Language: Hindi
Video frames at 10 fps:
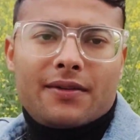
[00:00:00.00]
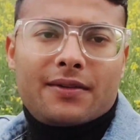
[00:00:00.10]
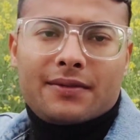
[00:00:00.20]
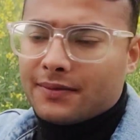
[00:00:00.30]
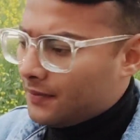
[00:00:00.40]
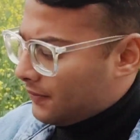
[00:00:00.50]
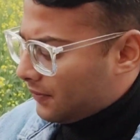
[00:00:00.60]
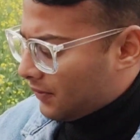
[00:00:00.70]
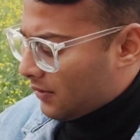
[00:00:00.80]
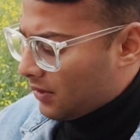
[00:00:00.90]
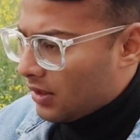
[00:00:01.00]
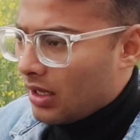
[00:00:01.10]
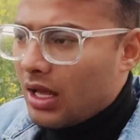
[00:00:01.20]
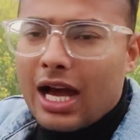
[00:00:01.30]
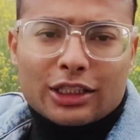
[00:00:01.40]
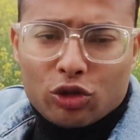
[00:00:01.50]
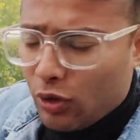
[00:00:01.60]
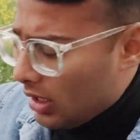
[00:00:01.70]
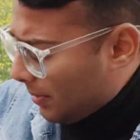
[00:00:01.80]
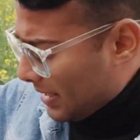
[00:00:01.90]
से खुले में जाना पड़ेगा हाँ तो
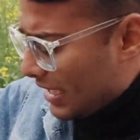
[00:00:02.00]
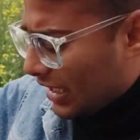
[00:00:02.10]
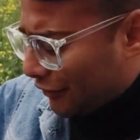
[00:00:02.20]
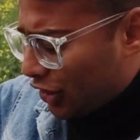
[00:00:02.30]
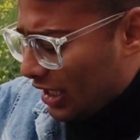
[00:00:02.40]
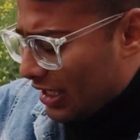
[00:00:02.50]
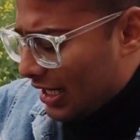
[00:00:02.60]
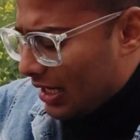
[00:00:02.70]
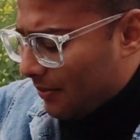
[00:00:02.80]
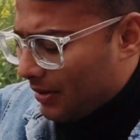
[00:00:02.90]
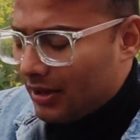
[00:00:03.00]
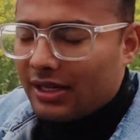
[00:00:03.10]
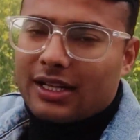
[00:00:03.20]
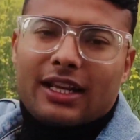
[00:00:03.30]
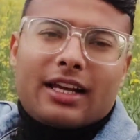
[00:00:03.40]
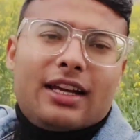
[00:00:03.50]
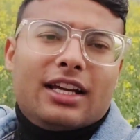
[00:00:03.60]
कोई नहीं पीछे की तरफ तो चले जाएंगे ना हाँ, हाँ, ठीक है